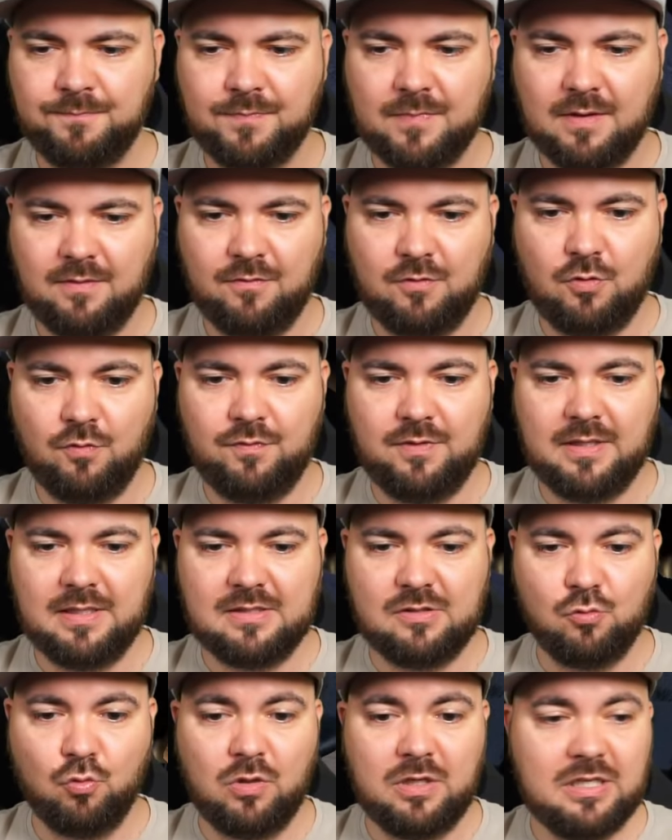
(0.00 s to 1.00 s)
Wir dürfen
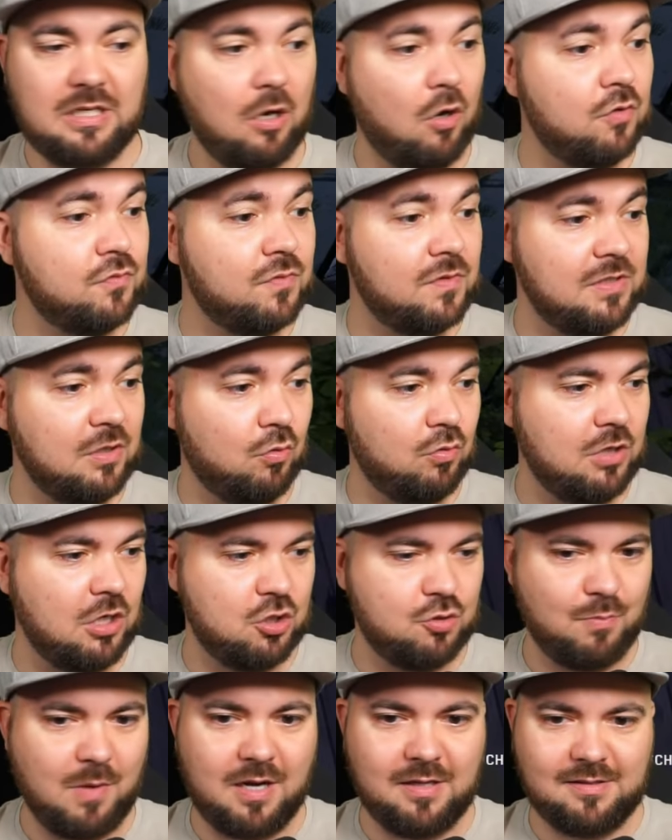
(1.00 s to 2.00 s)
jetzt nur nicht aus Versehen
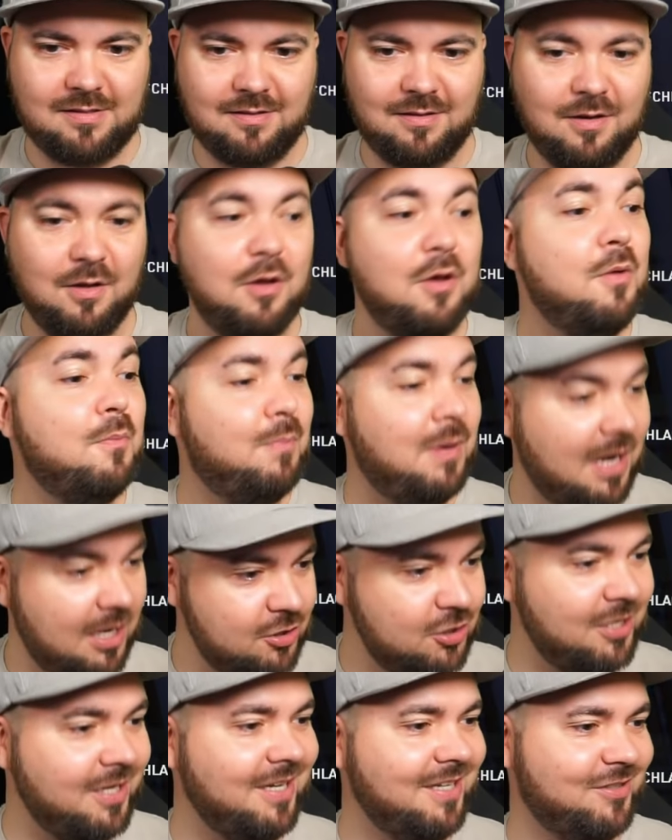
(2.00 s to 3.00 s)
runterschmeißen.
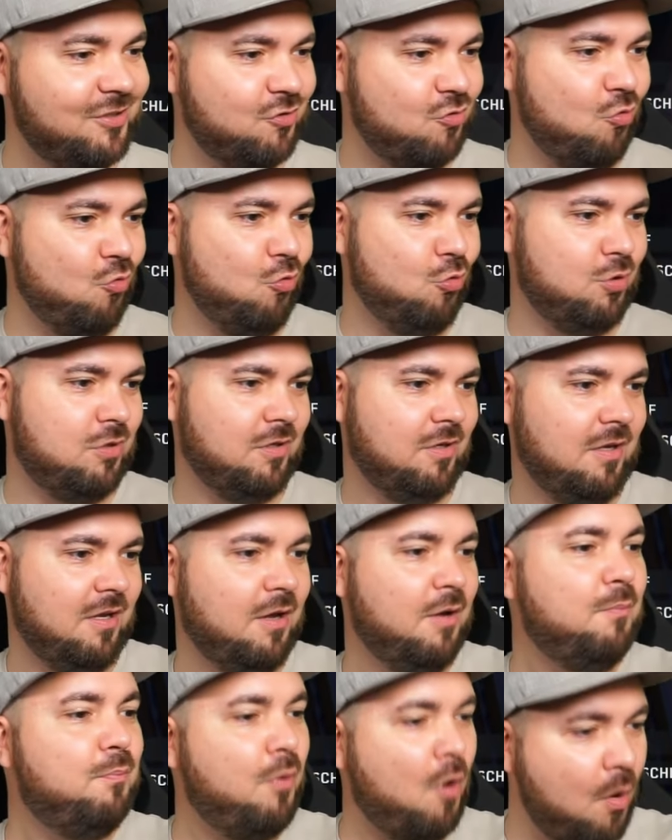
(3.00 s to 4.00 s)
Plaschi geht's gut.
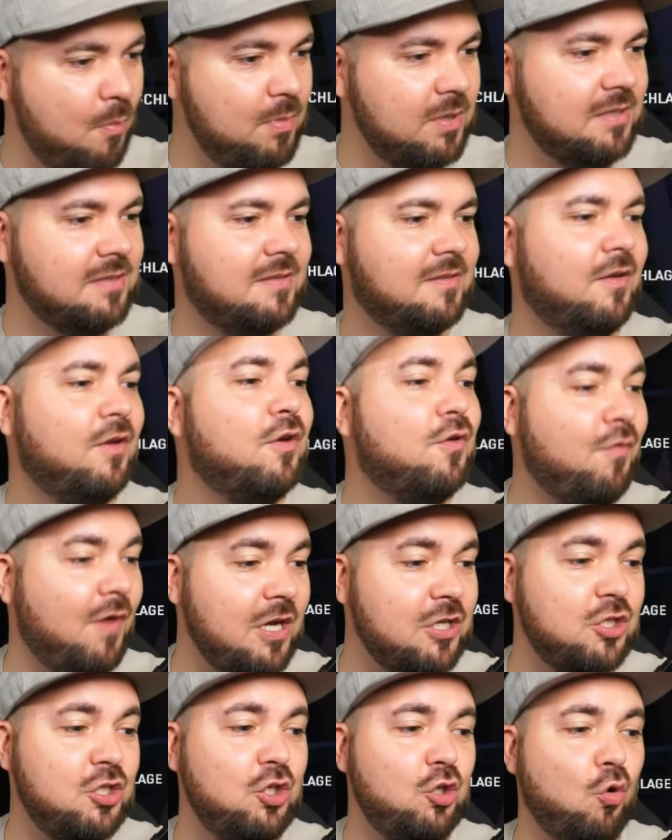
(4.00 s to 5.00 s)
Pommes,
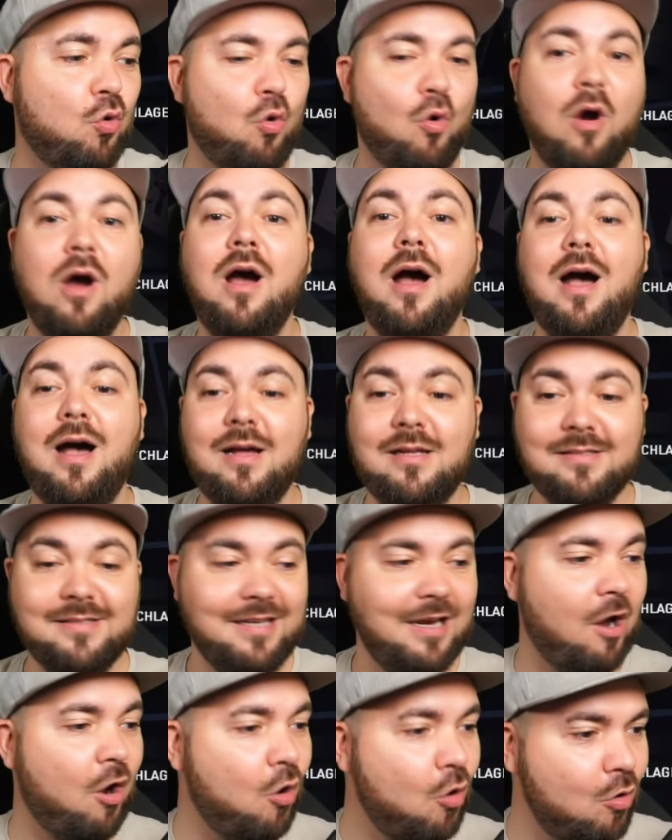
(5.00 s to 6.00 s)
Quaccio, Hasi
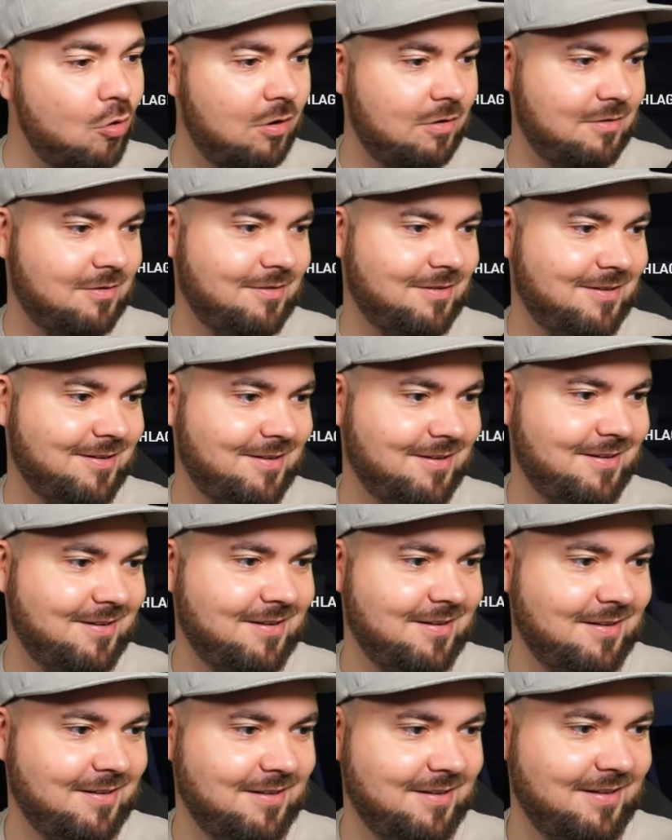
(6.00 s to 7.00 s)
auch.
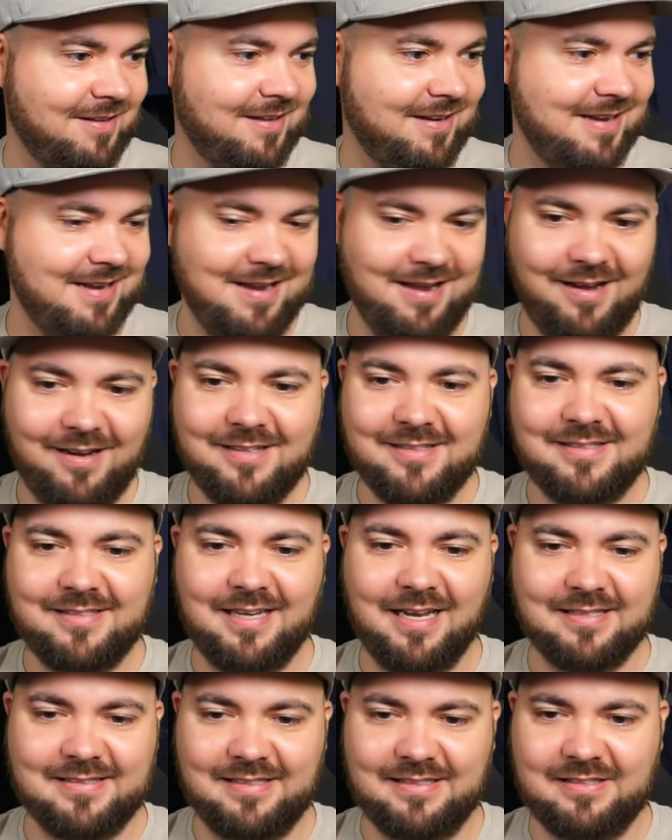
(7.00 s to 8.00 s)
Nice,
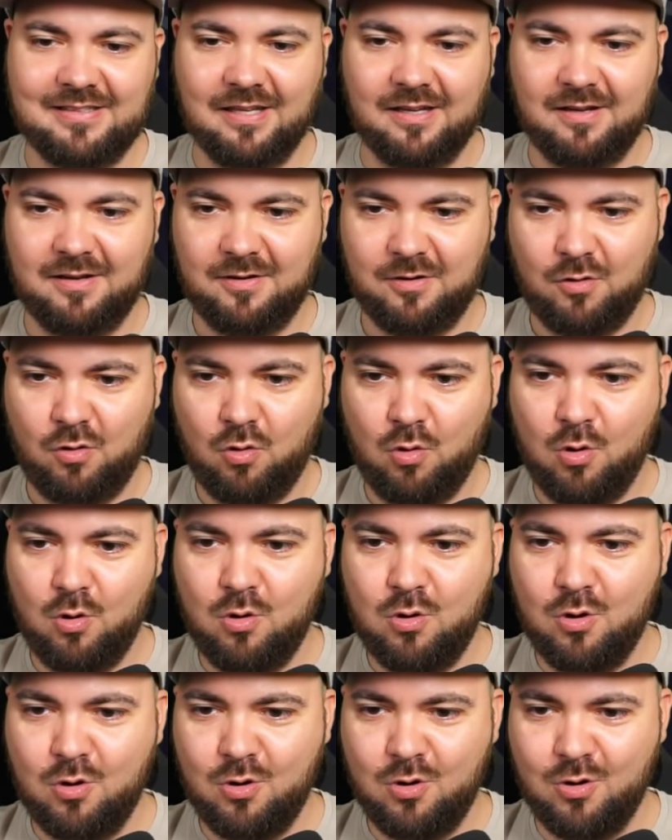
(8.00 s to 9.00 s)
ja, siehste.
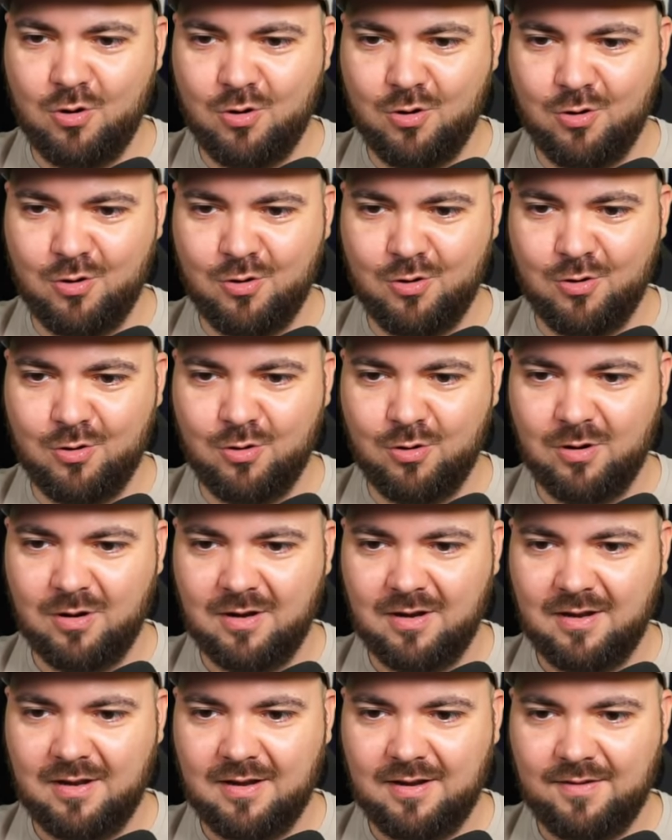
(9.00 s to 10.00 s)
Oh.
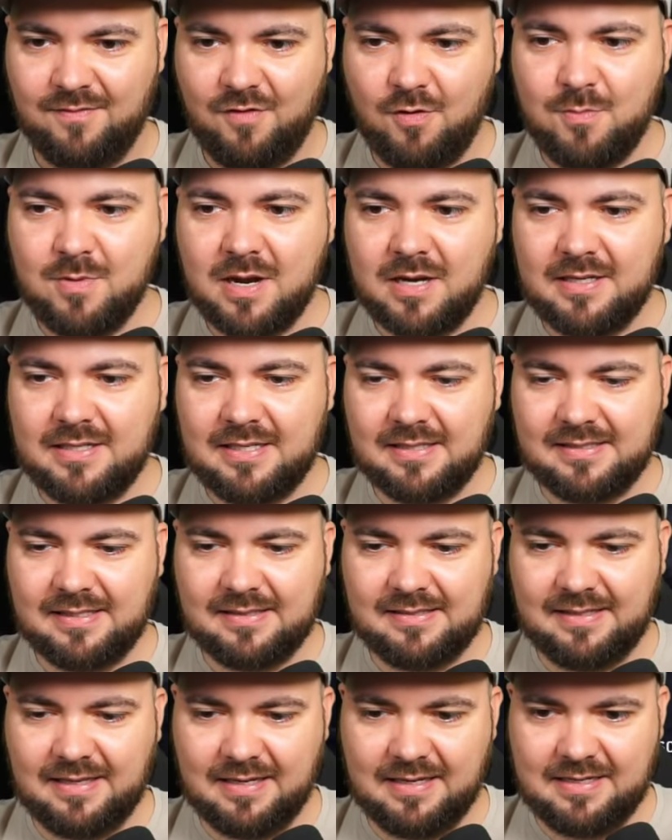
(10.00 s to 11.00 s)
Warum kann ich das
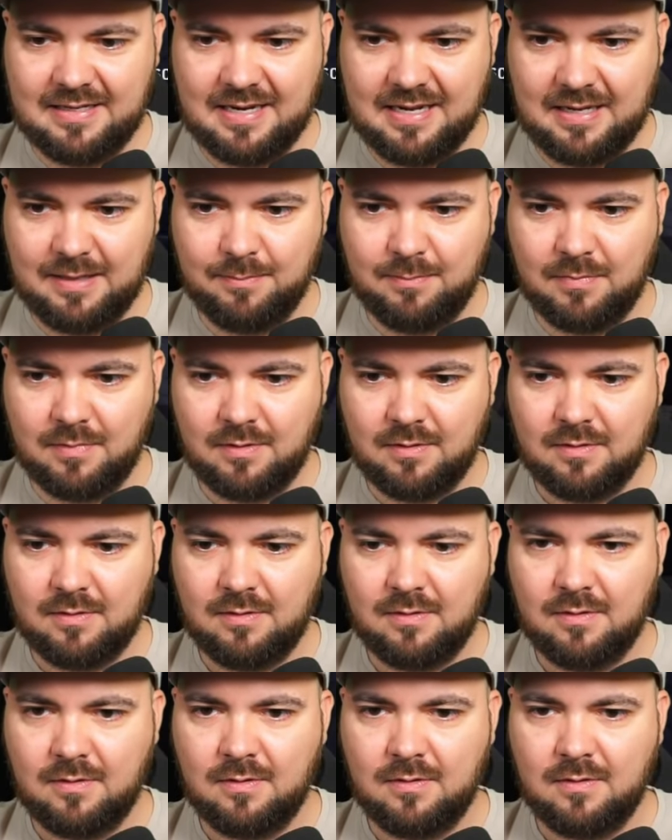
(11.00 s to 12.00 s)
jetzt hier nicht nehmen?
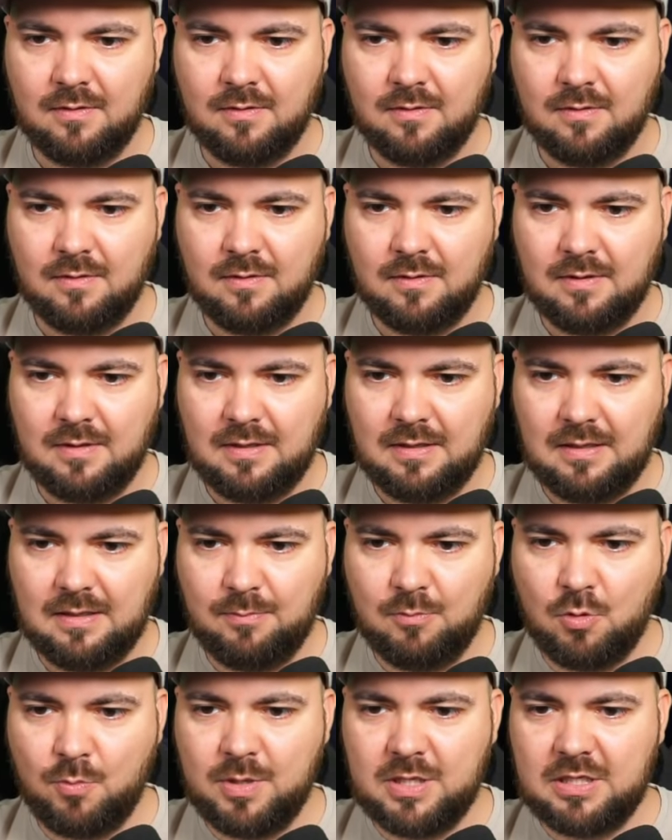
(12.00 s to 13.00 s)

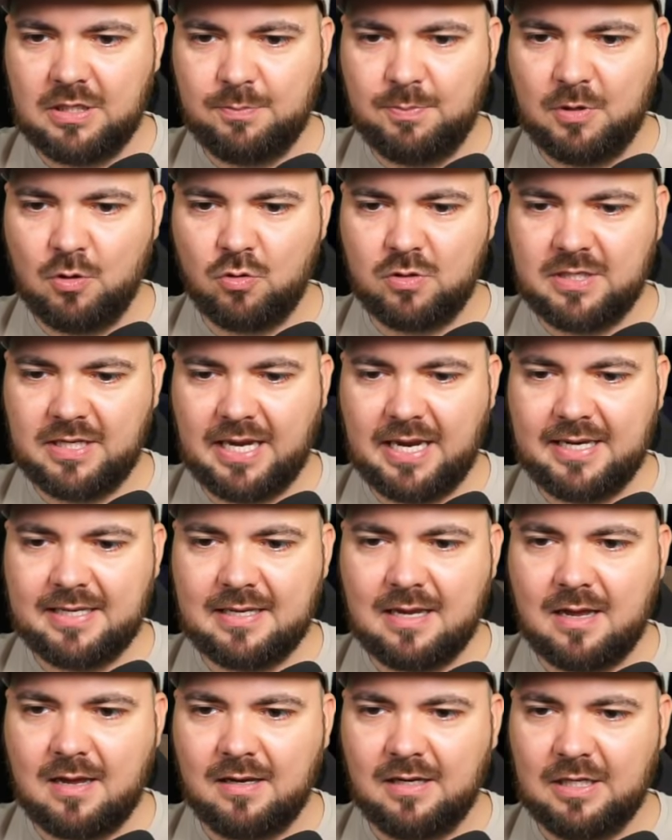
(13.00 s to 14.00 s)
Nimm doch mit, ich bin doch direkt
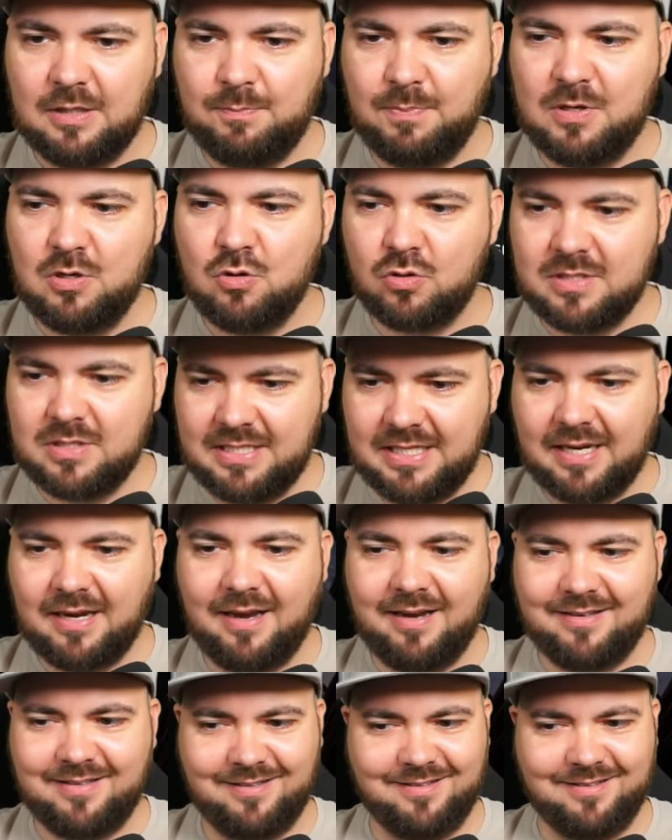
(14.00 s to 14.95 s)
da. Ich bin doch direkt.